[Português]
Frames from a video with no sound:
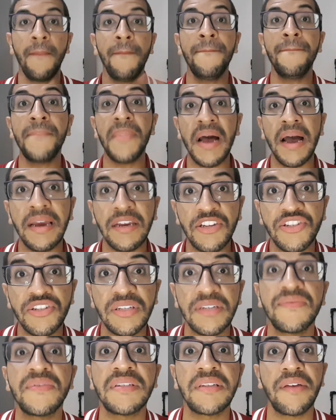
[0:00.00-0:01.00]
Mas
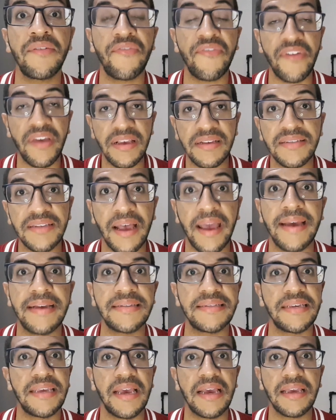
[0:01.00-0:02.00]
se você vê essa
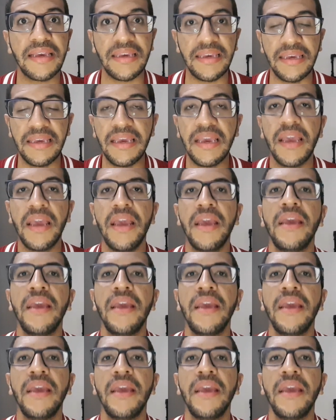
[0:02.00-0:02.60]
resenha aqui